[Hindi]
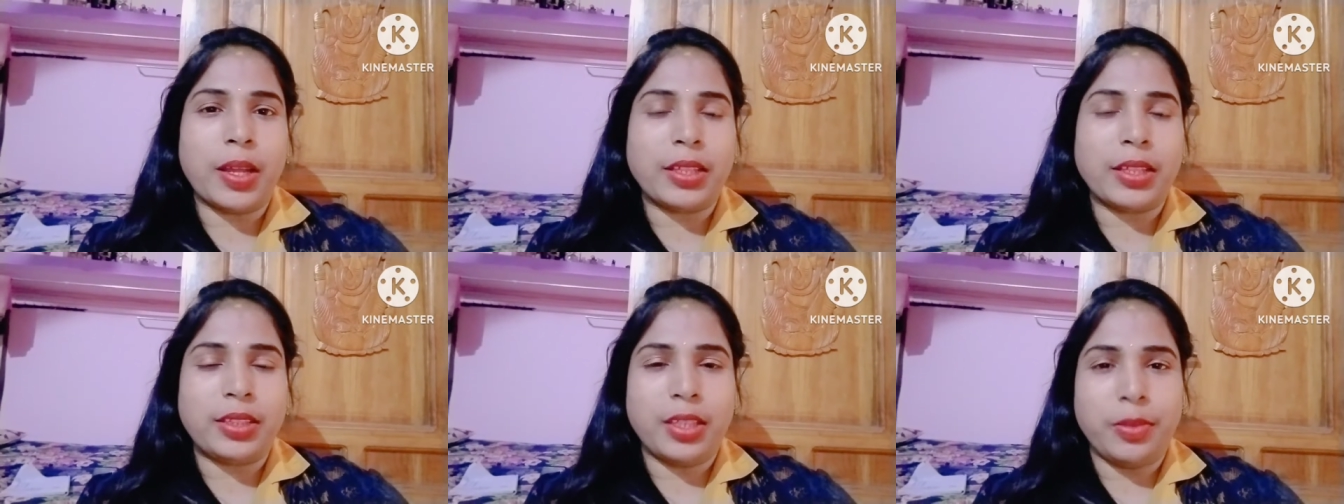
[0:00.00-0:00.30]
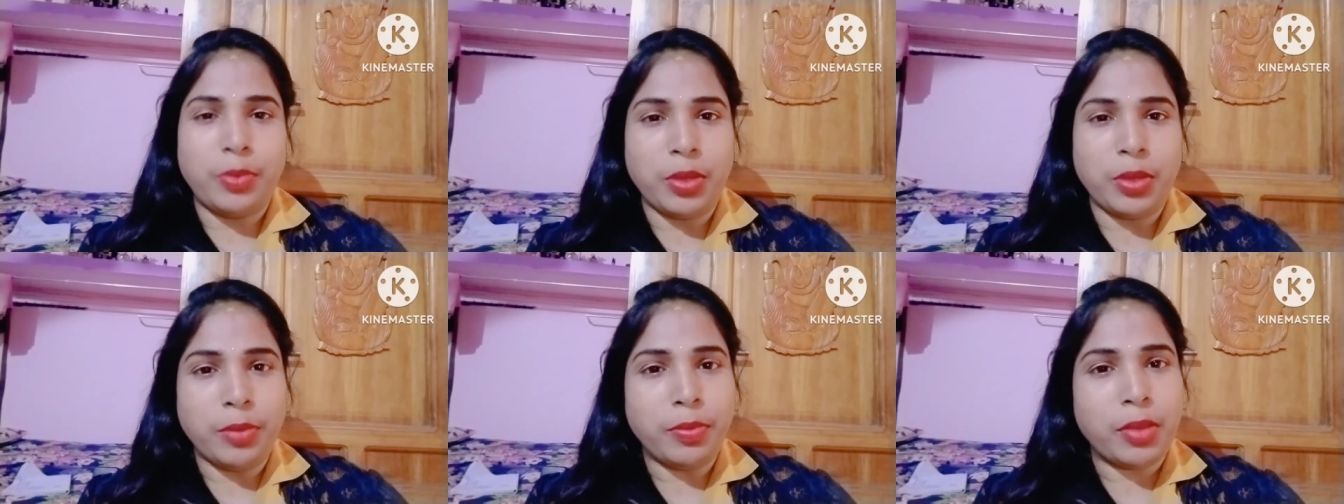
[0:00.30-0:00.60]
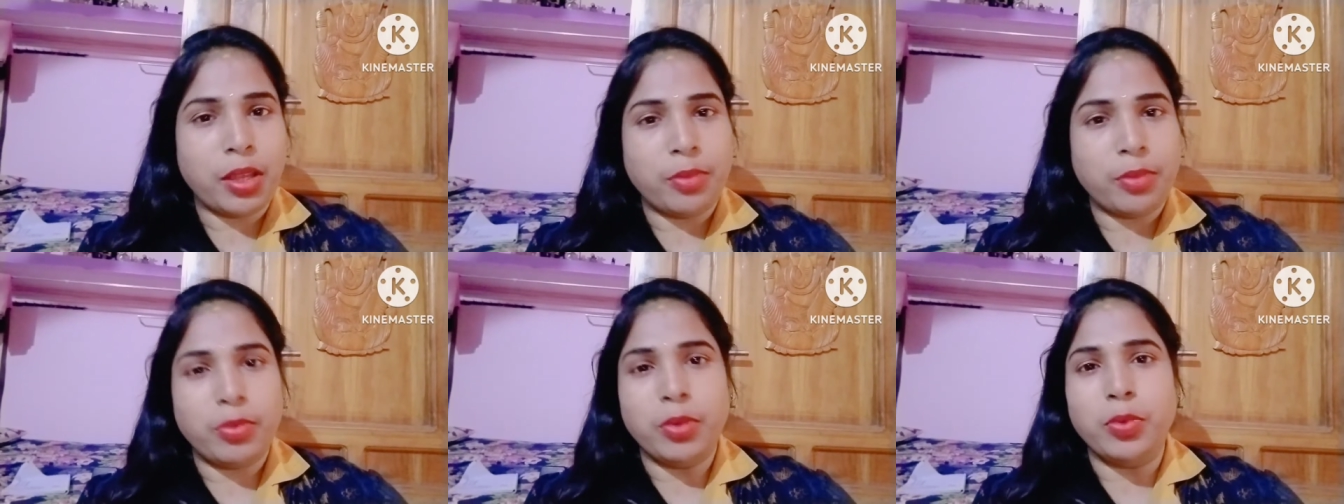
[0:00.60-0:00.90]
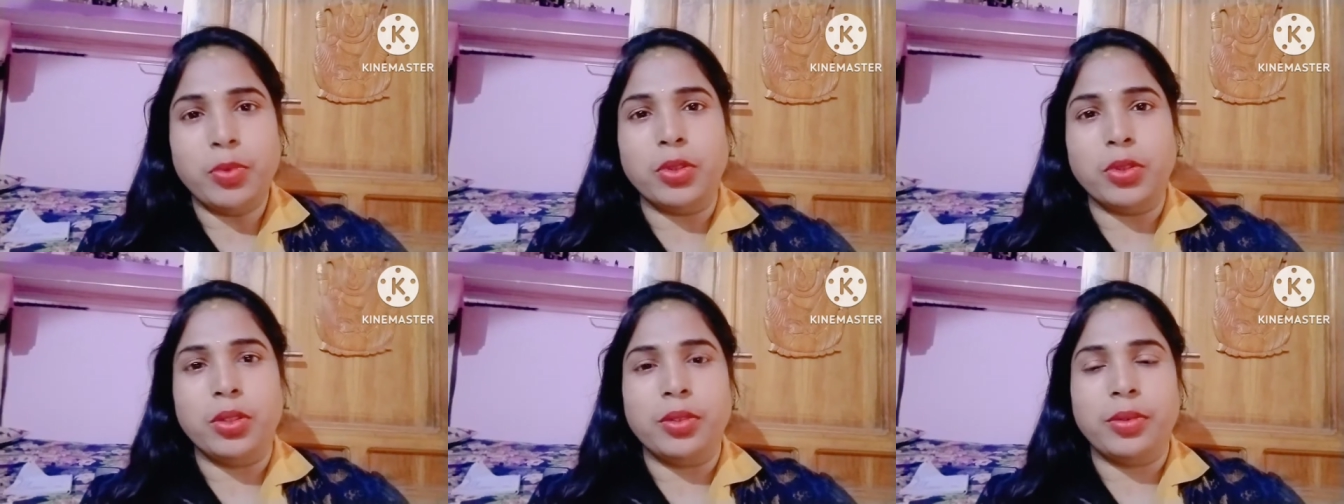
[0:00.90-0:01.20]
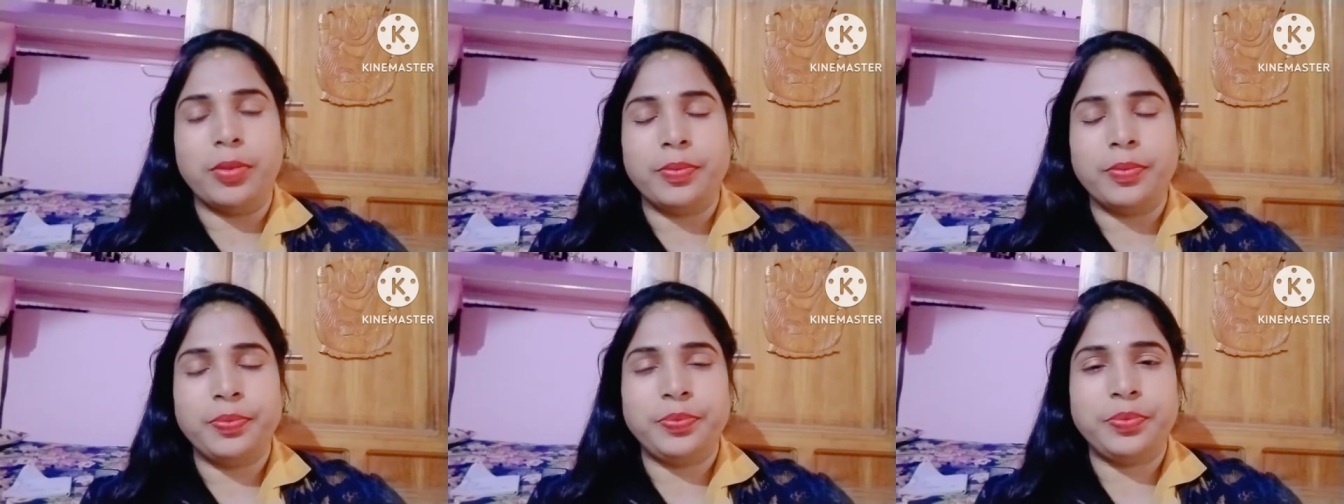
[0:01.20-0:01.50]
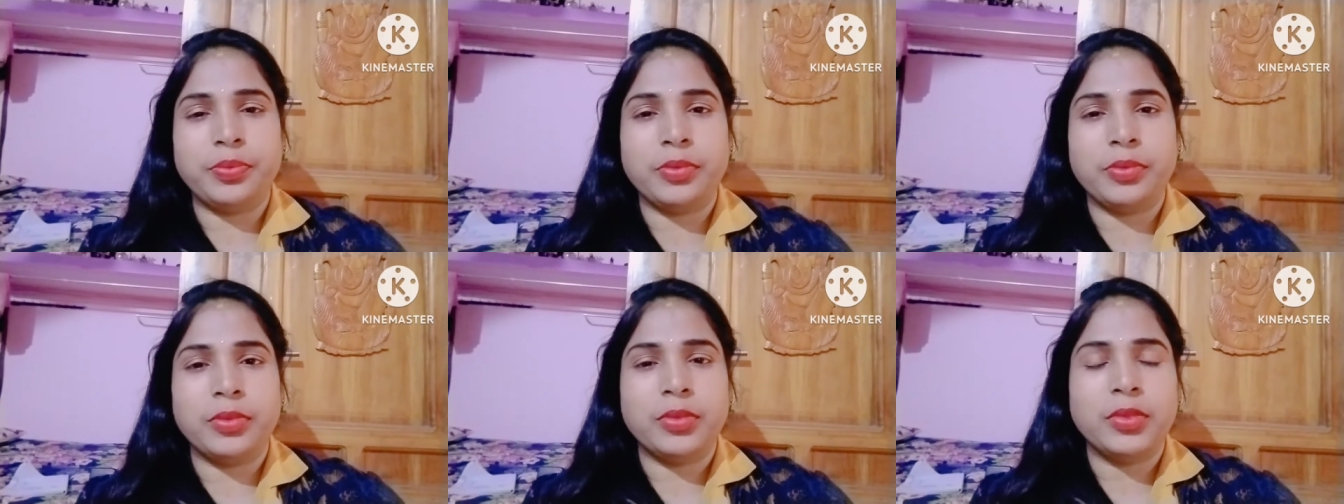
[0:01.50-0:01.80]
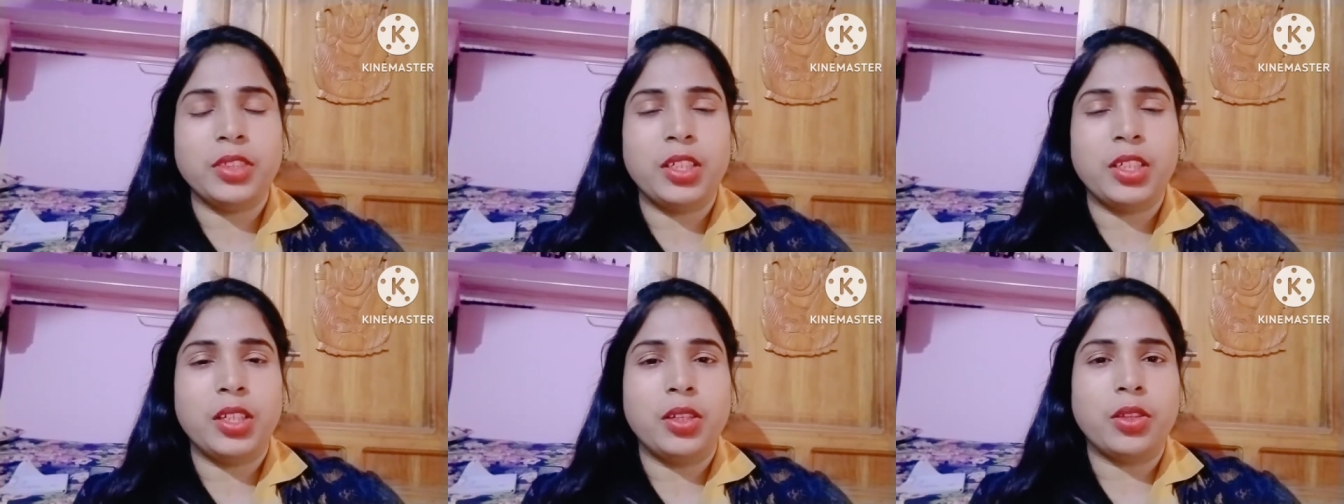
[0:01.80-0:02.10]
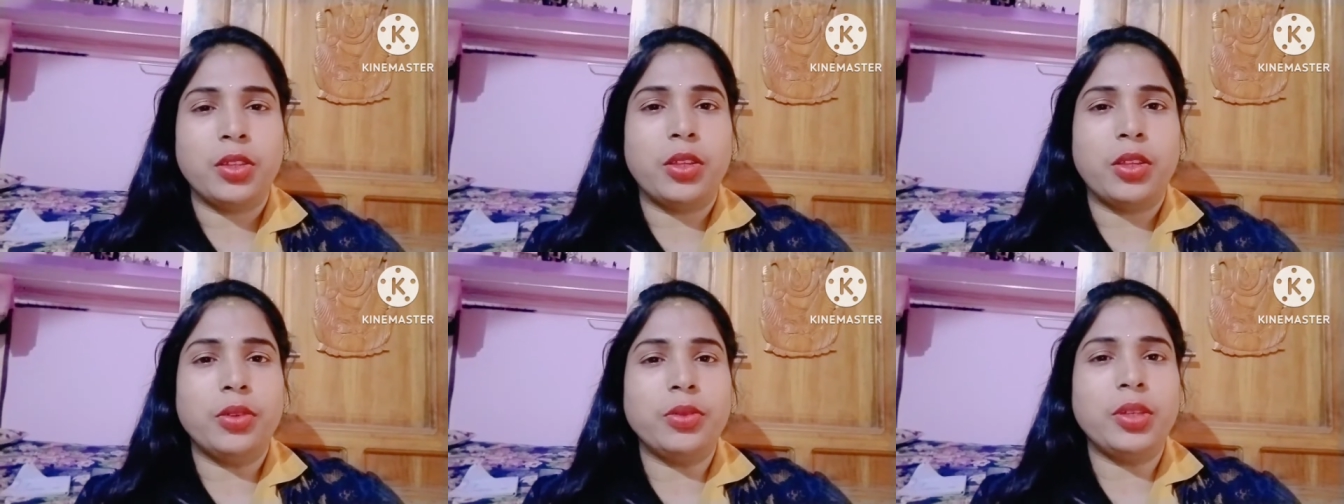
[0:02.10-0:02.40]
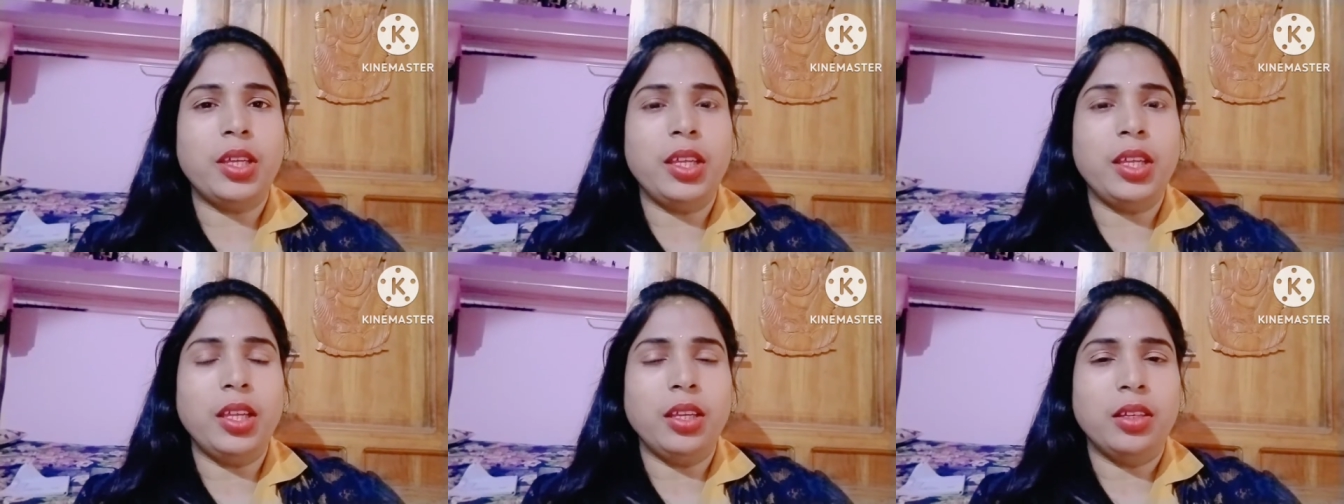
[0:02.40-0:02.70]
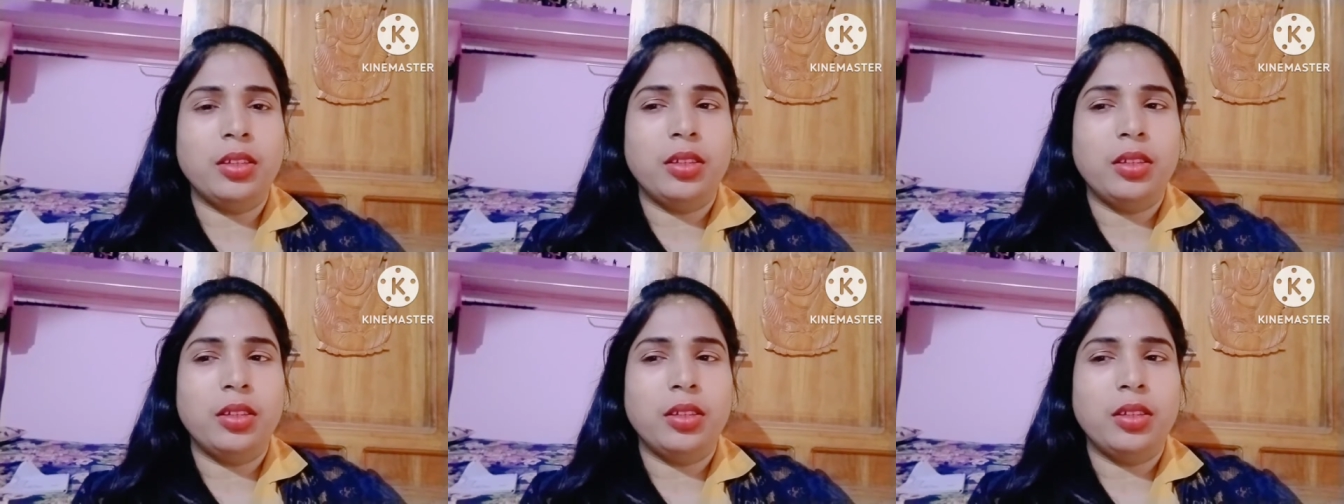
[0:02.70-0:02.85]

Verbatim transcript: बातें भी मैं भी बोलूँ क्योंकि